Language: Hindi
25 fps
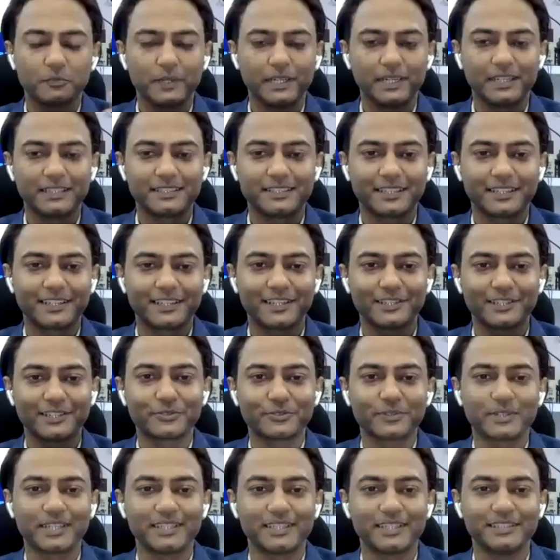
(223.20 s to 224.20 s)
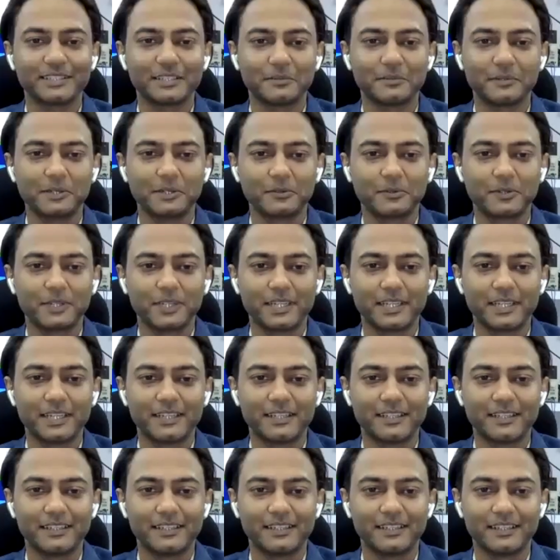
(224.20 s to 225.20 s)
पहले से कर चुके हैं सभी लोगों
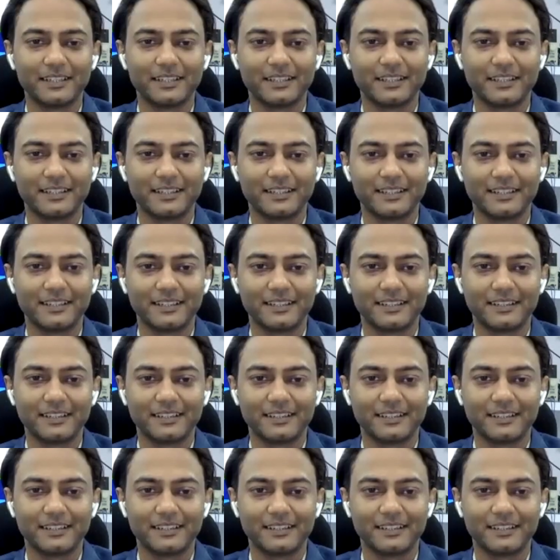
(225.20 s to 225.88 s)
ने जी जी तो